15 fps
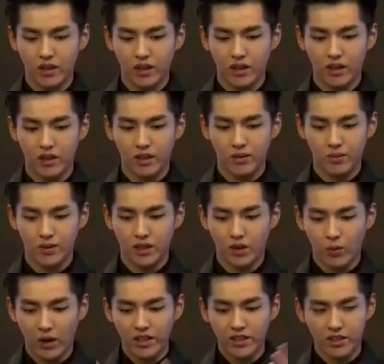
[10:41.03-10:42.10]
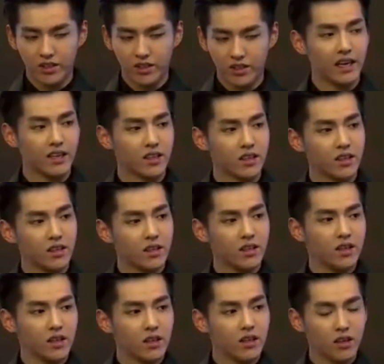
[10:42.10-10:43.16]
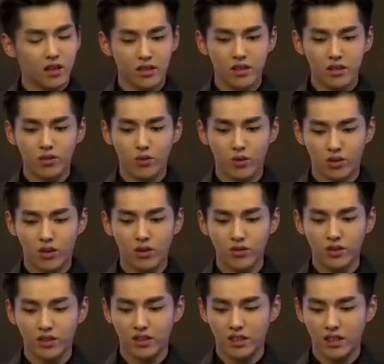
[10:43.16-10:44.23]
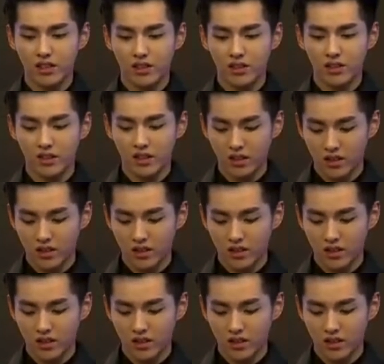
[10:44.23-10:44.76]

呃，比较完整的家庭，这是我憧憬的一件事情。